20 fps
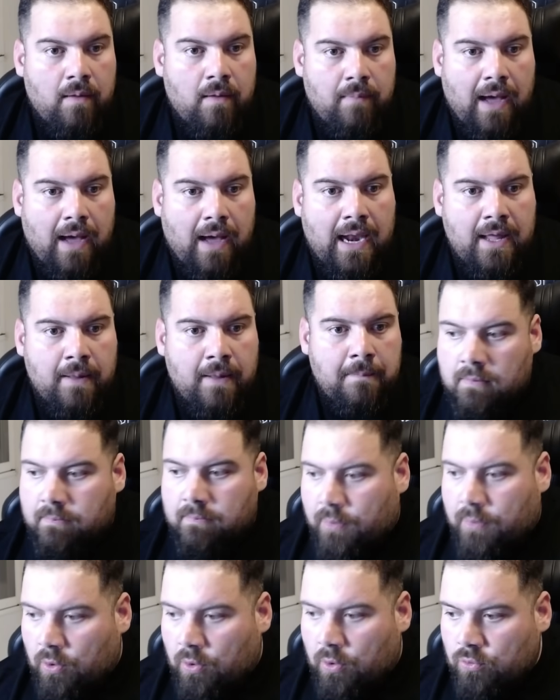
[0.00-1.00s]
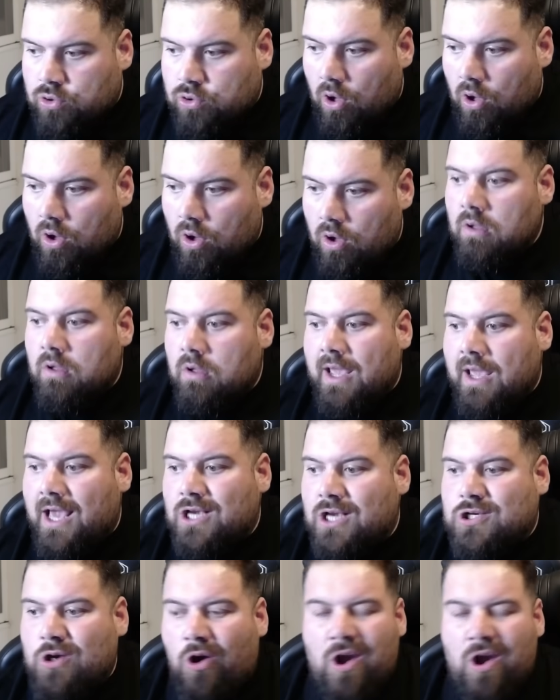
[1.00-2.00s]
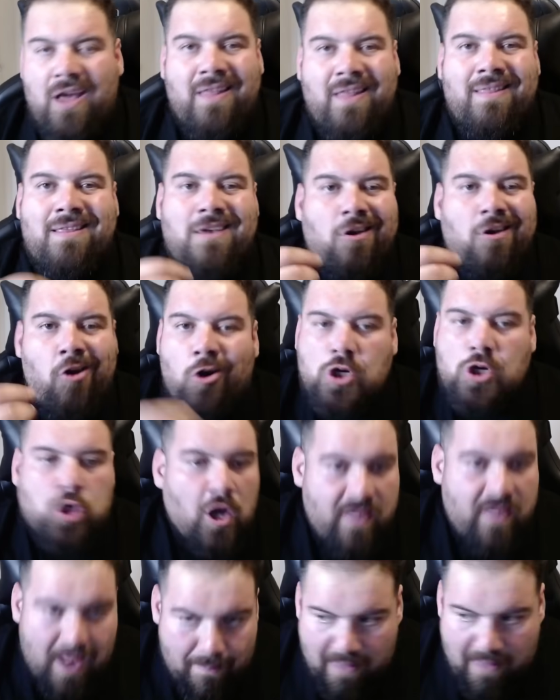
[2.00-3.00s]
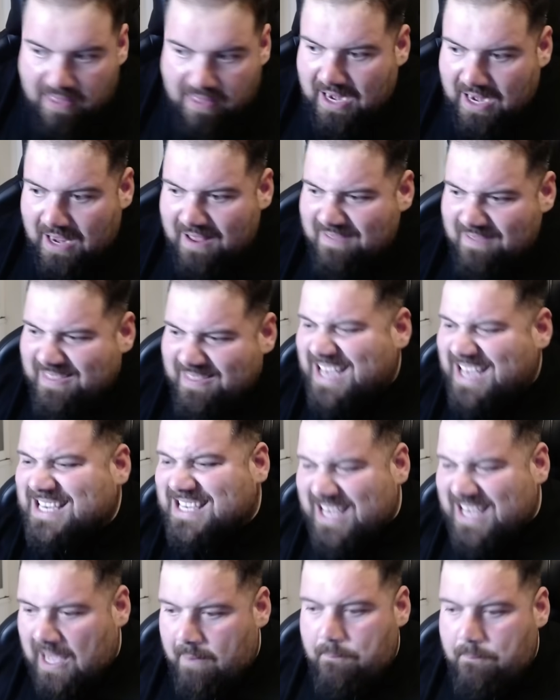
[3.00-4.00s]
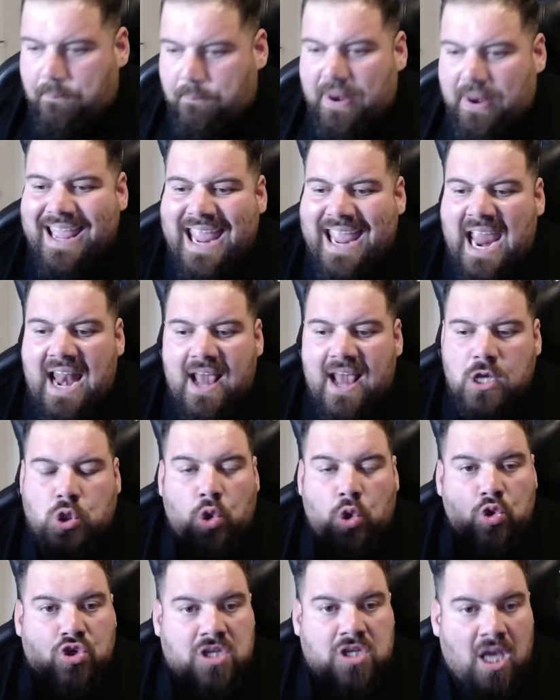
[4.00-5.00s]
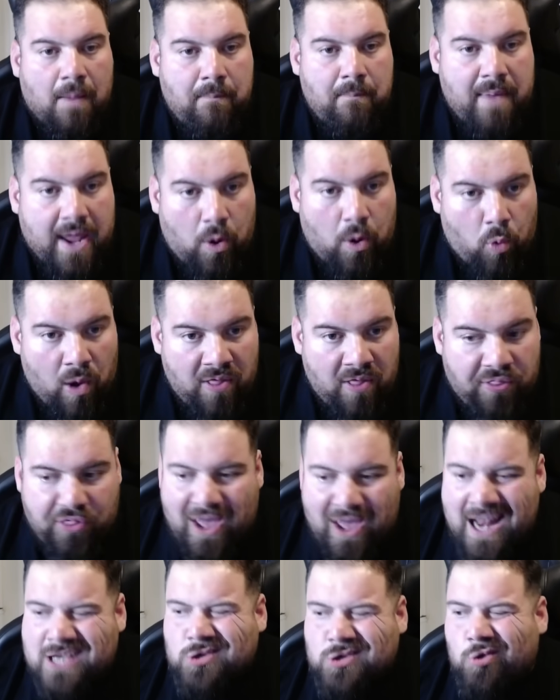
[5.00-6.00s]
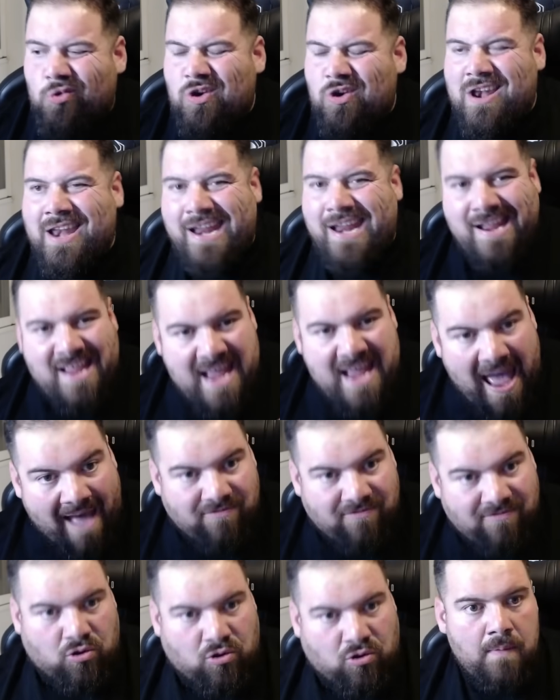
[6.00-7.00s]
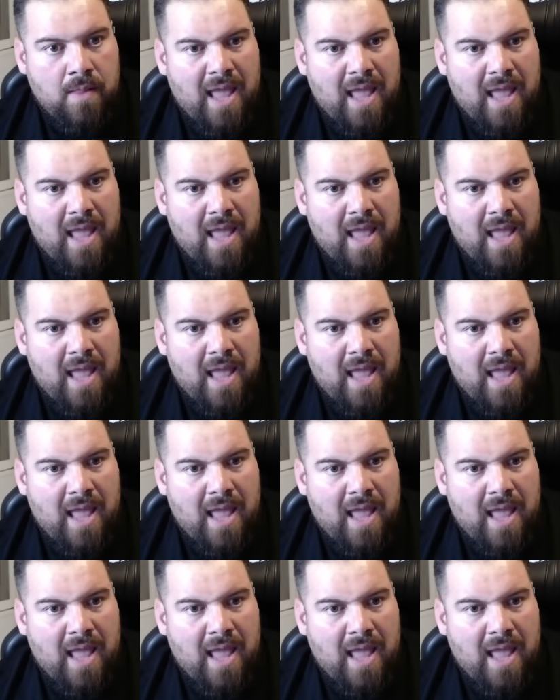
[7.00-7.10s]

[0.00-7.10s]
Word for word: ¿Vale? Punto. Y soy, yo soy del Madrid, de siempre. Y él es un sinvergüenza, él es un niñato.